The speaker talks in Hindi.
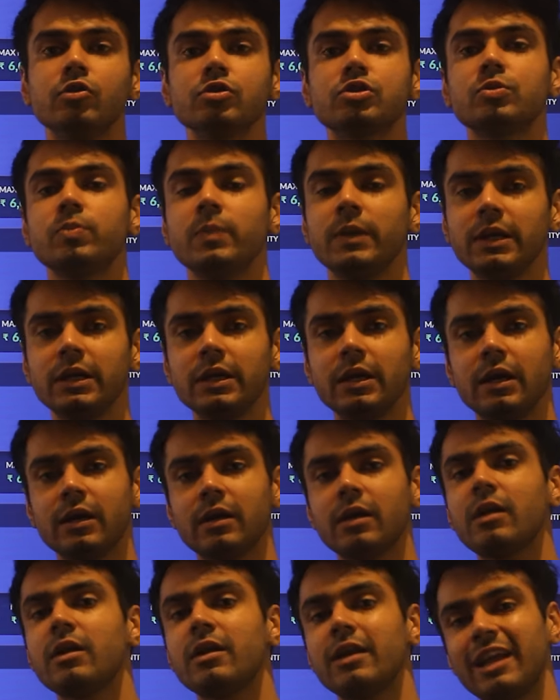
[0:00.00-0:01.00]
उसमें
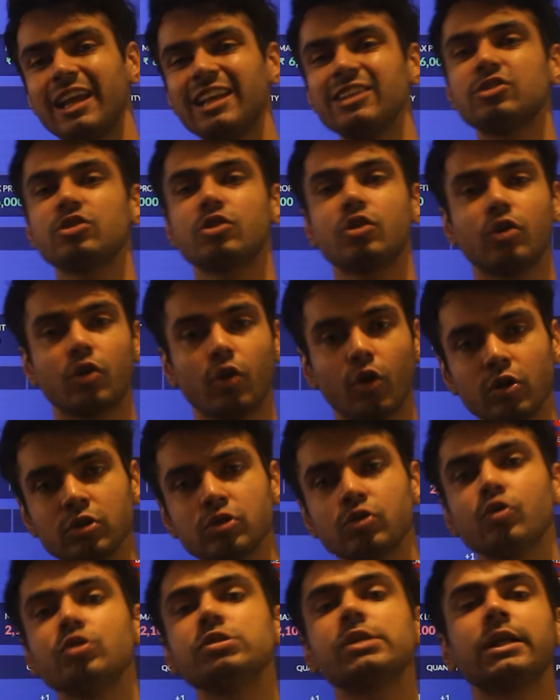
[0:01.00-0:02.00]
अगर रेंज
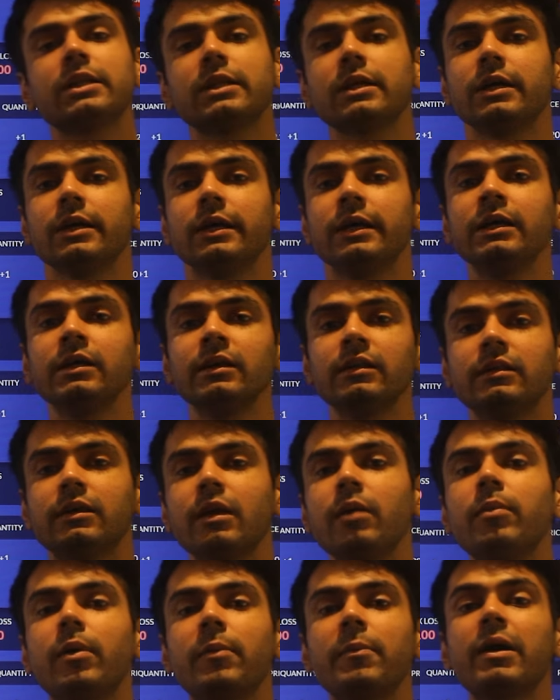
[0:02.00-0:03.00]
क्रॉस हो जाता है
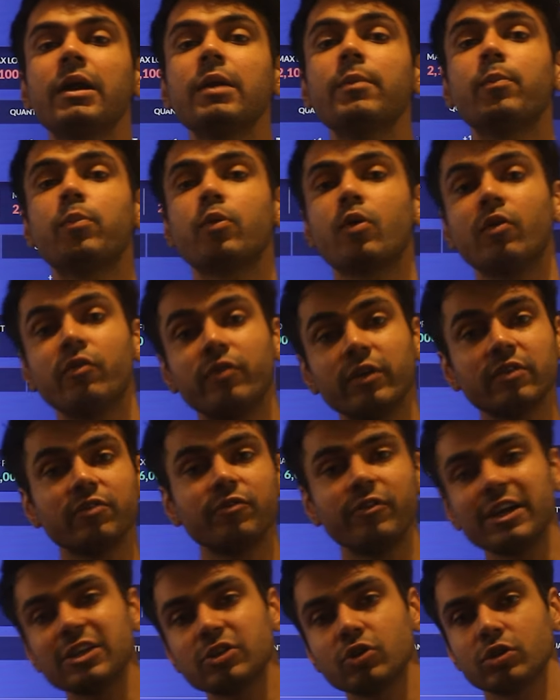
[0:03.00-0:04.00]
तब हमारा प्रॉफिट
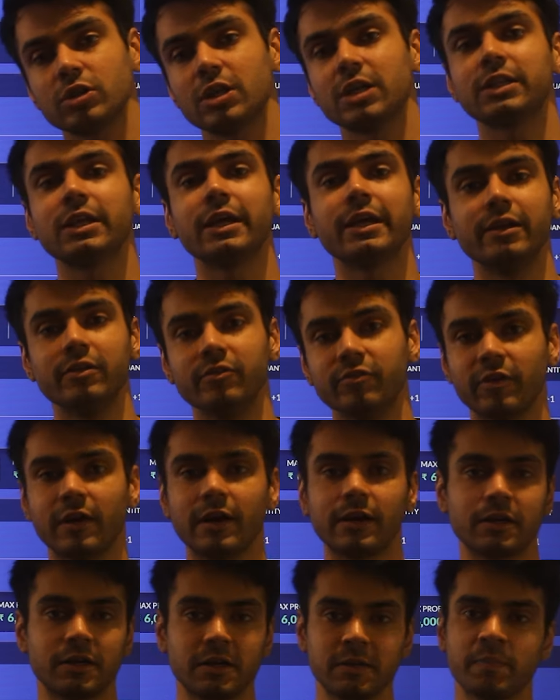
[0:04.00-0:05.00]
फिक्स हो जाता है
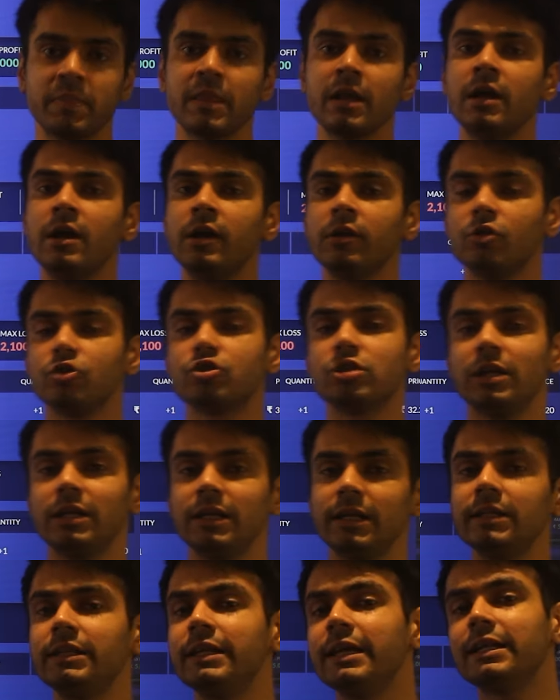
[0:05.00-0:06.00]
इनफैक्ट तो
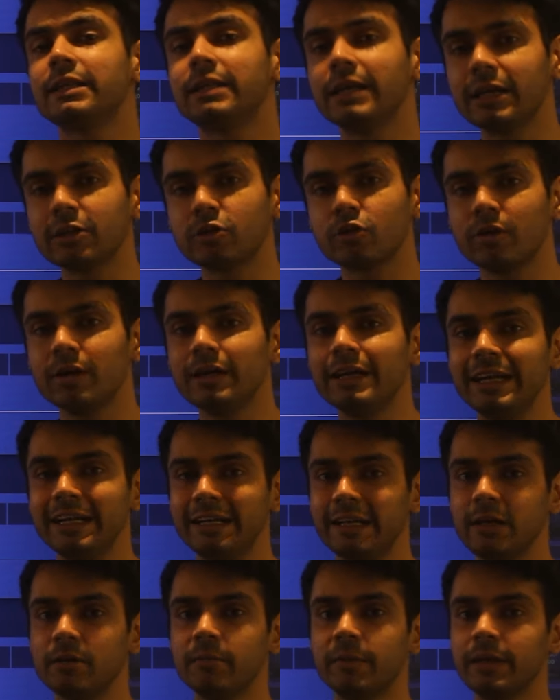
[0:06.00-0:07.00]
चलिए देखते हैं थोड़ा
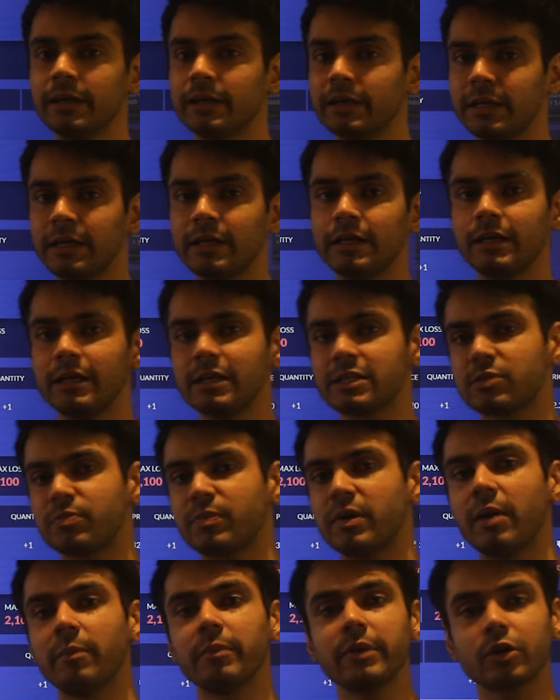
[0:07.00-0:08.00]
डिटेल में कि
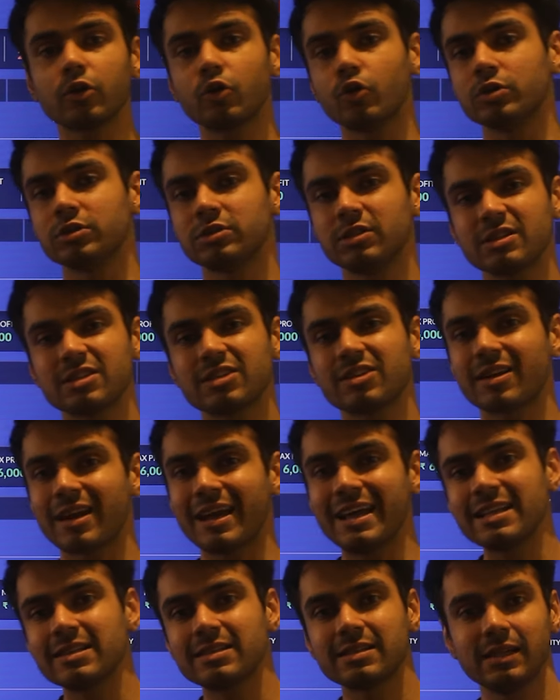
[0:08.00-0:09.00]
इसमें हमने कौन से
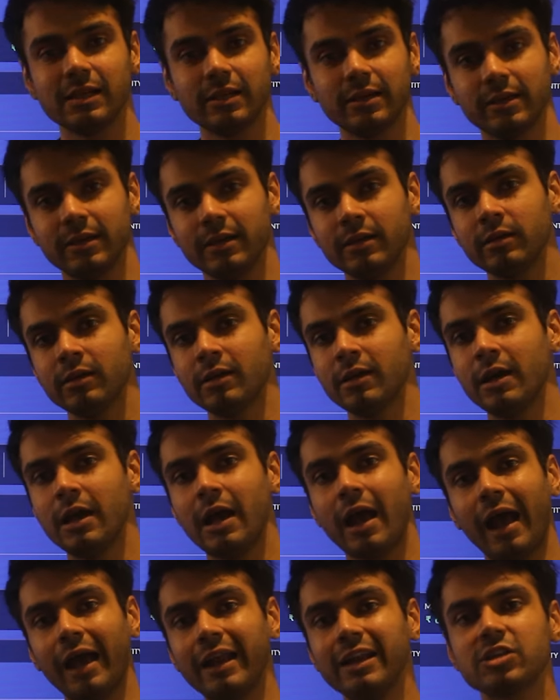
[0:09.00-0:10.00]
स्ट्राइक्स लिए हैं
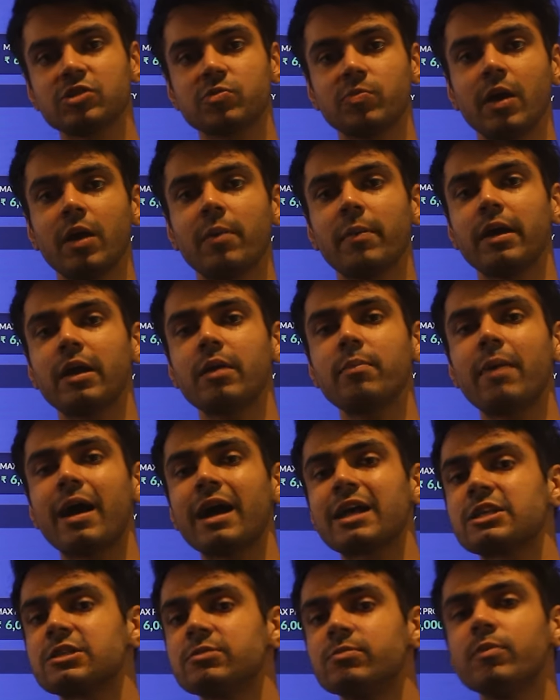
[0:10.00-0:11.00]
एंड इसमें हमारा
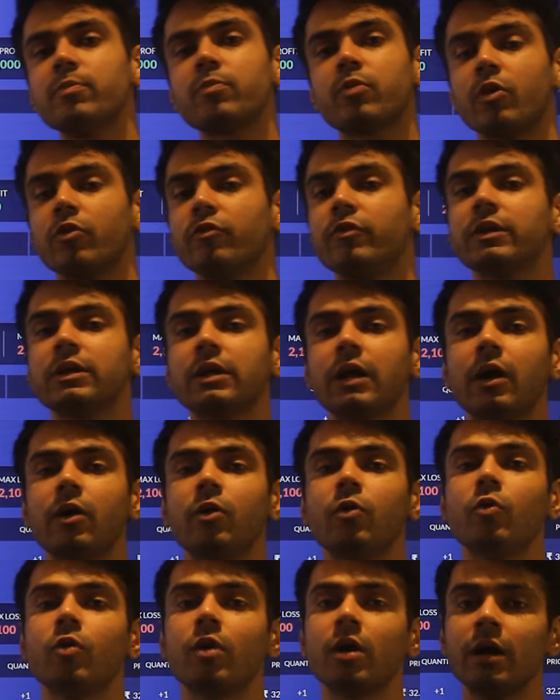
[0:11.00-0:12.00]
मैक्सिमम प्रॉफिट का
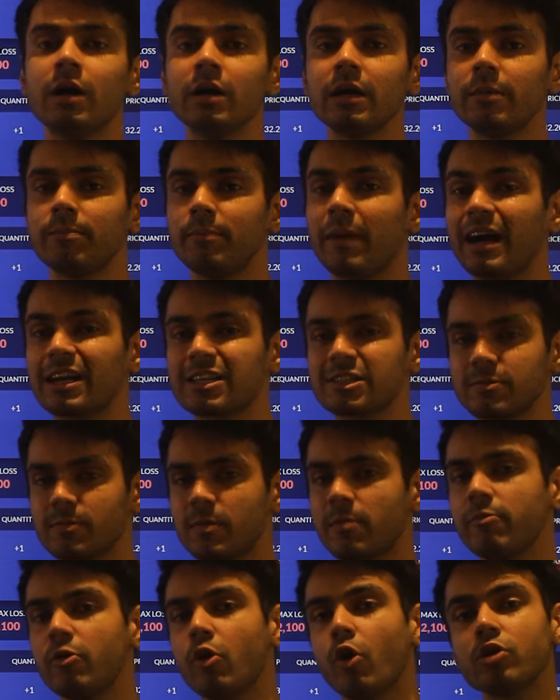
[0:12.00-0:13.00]
होगा
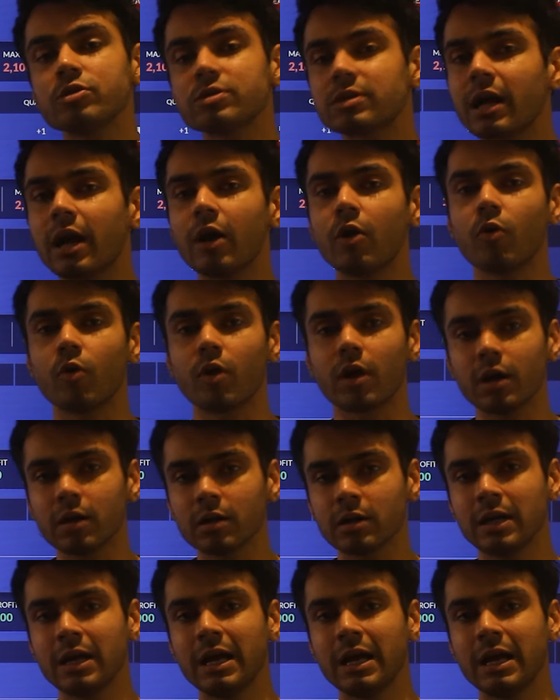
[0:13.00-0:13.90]
मैक्सिमम लॉस का होगा